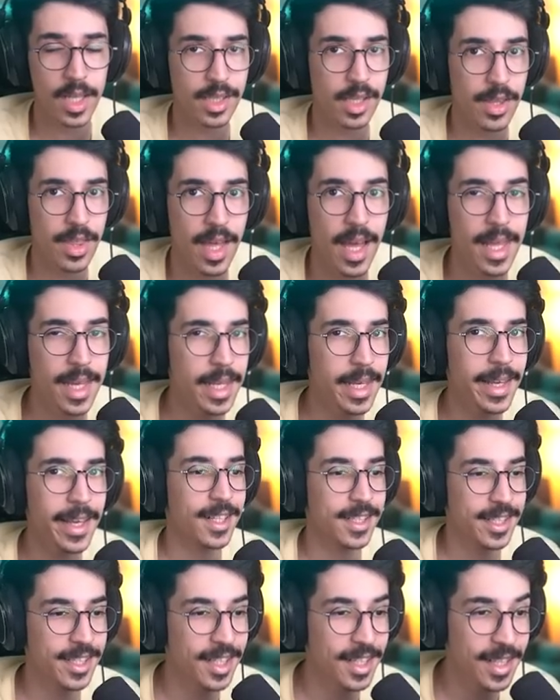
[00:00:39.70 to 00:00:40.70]
اي شيء ثاني
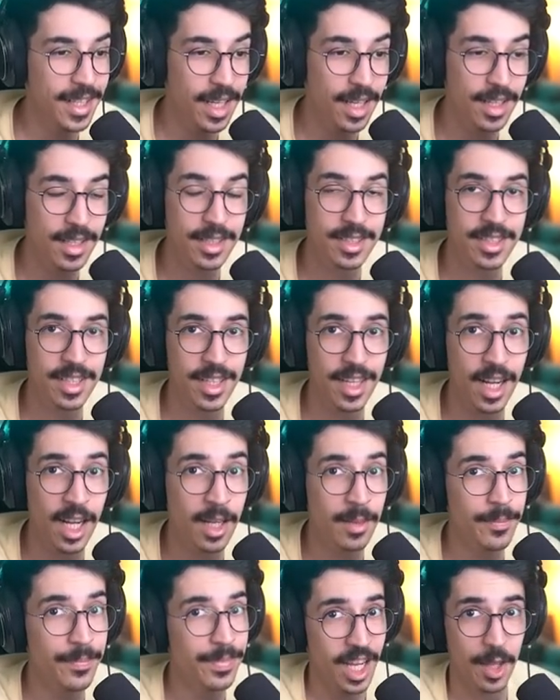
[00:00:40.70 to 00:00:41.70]
ارسل لي على
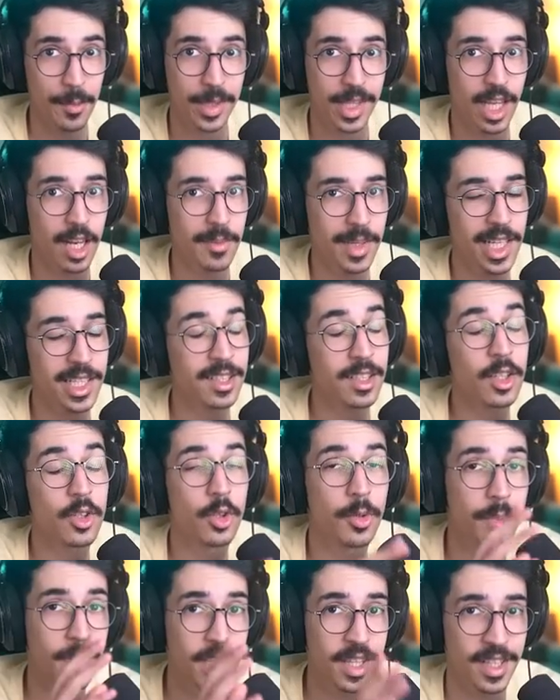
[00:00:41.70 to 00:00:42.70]
الانستغرام رقم الطلب
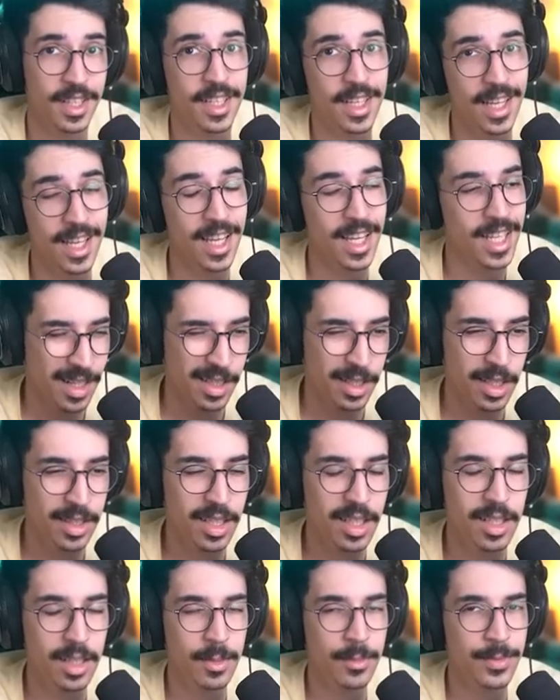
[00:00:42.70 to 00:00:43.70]
حقك وباذن الله راح
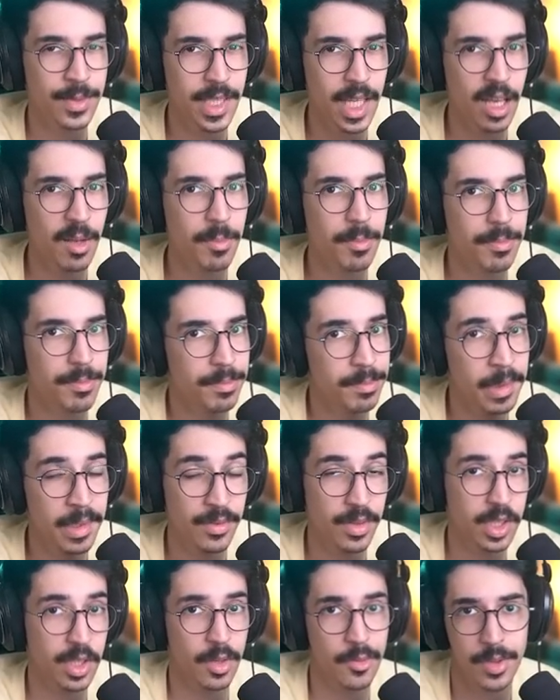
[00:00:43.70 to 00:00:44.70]
تدخل في سحب
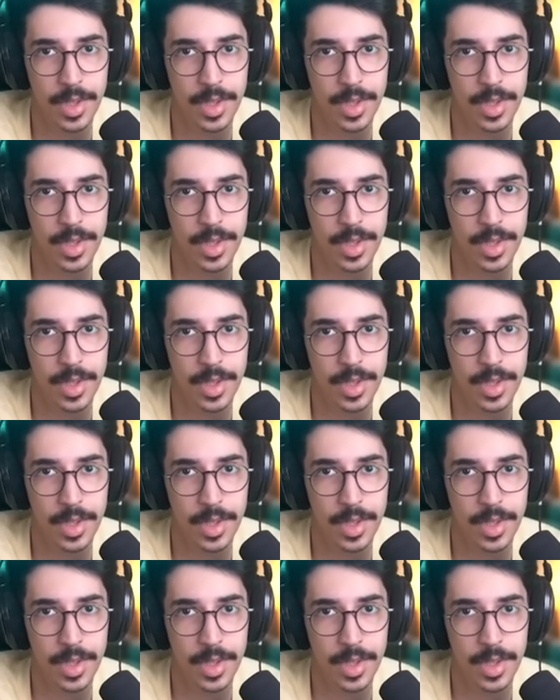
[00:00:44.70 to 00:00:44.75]
بين فتره